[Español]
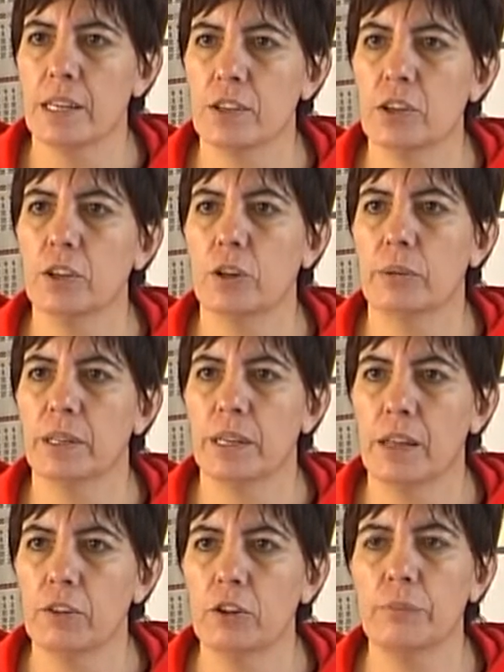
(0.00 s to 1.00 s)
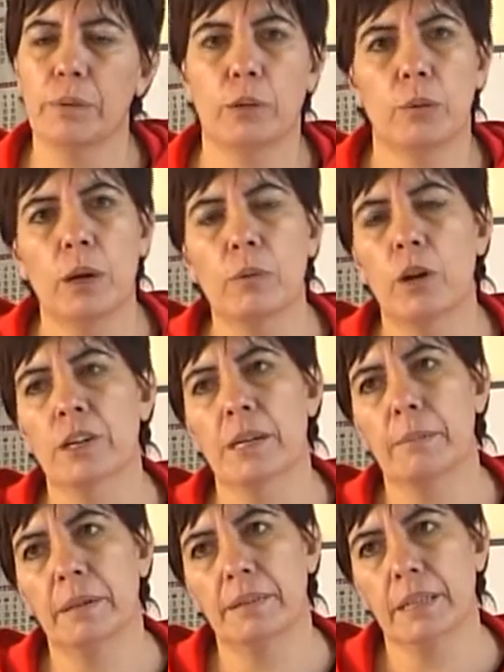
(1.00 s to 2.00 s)
señor gobernador, pero vuelvo a
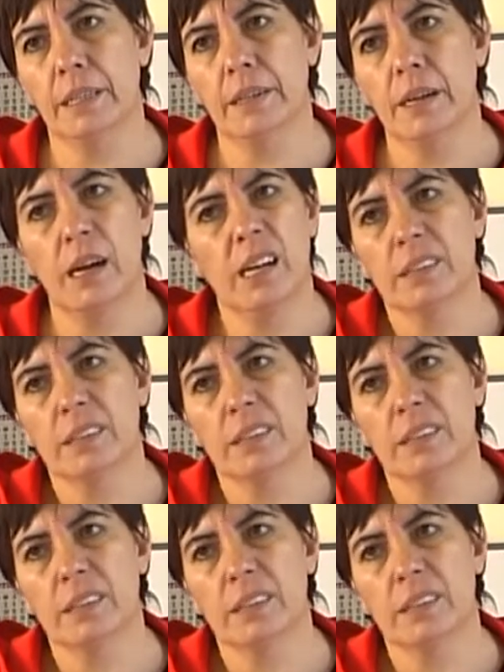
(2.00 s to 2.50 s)
repetir,